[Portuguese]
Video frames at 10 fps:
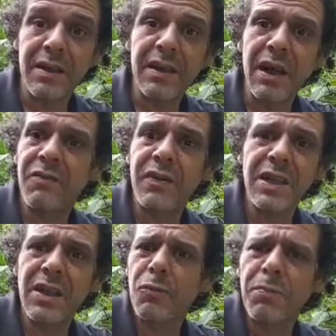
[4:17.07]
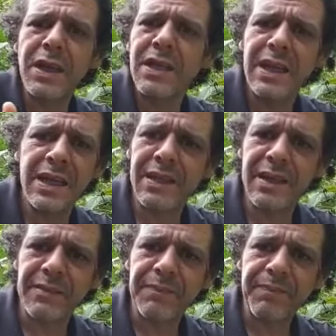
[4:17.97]
da vida do
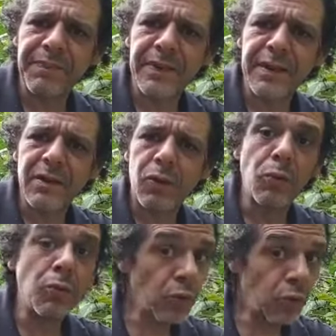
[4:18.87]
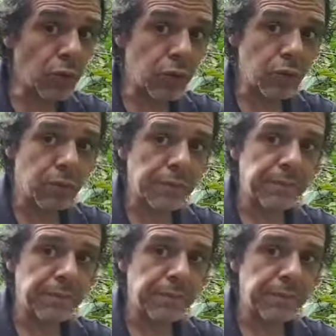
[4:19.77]
planeta como um todo.